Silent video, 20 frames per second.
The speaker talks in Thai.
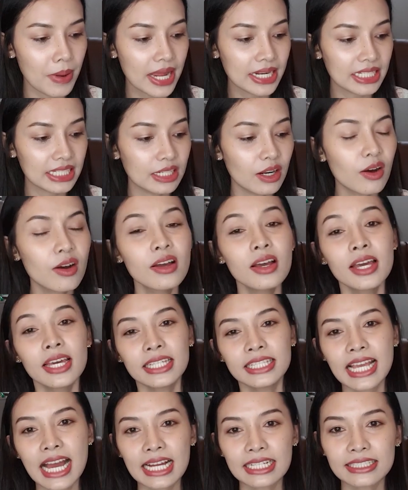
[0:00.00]
มาณนี้เนาะ
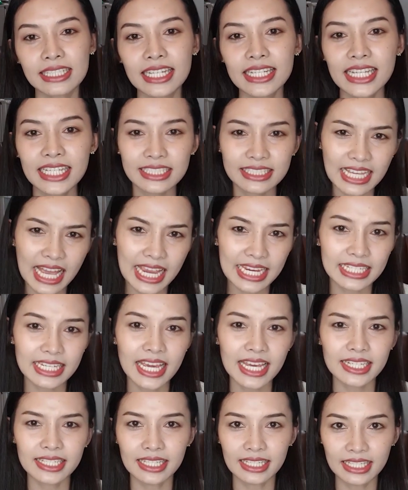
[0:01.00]
อย่างที่หนิงใช้เนี่
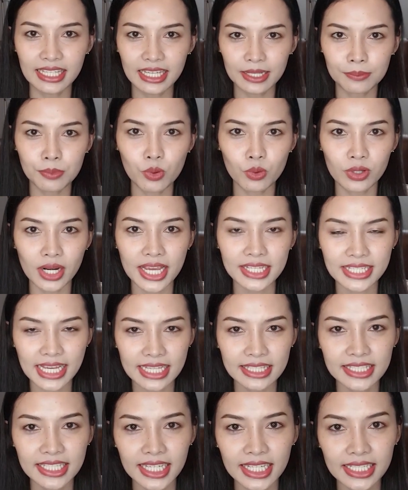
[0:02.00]
ยหนิงเห็นผลได้ชัด
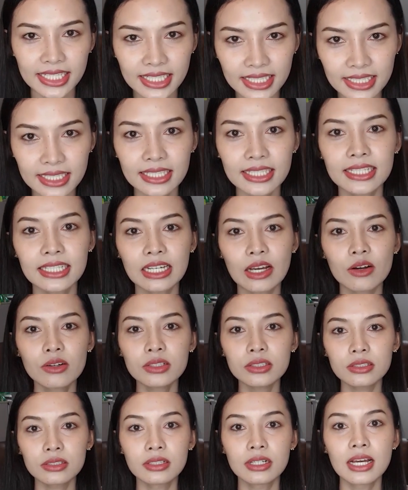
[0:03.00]
เจนหนึ่งเลยก็
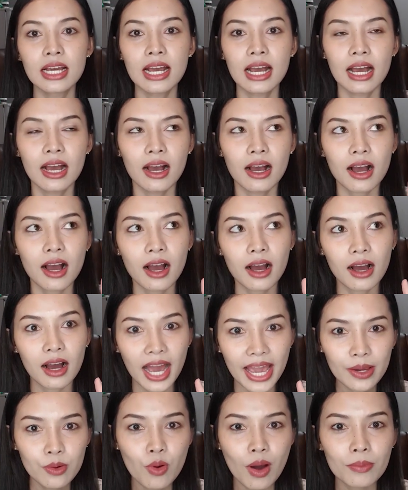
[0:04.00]
คือ
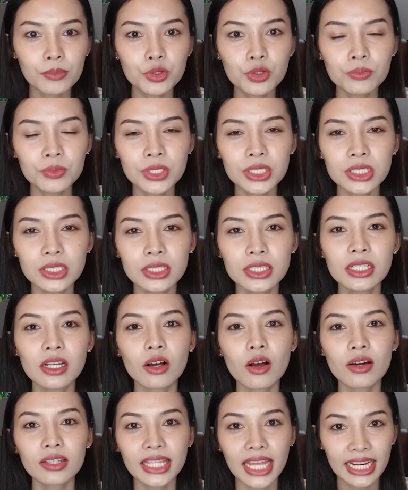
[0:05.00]
ให้ความชุ่มชื้นแล้ว
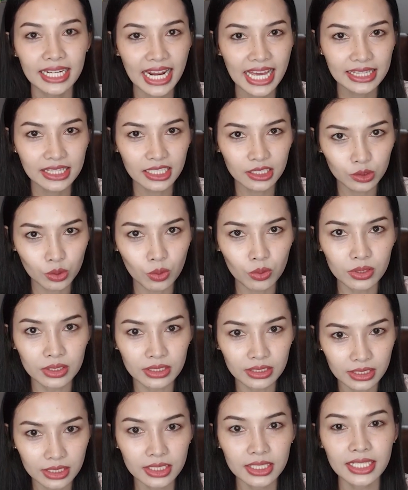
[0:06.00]
ก็แต่งหน้าติดทน
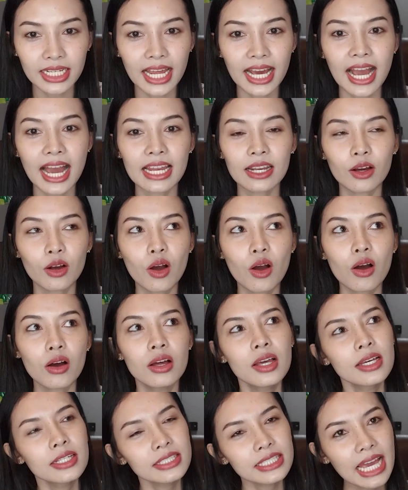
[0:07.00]
ขึ้นนะคะ แล้วก็
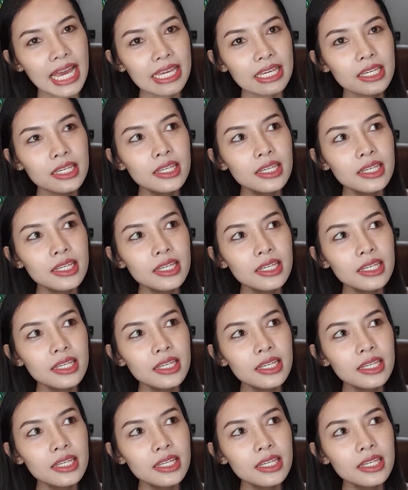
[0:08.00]
ใช้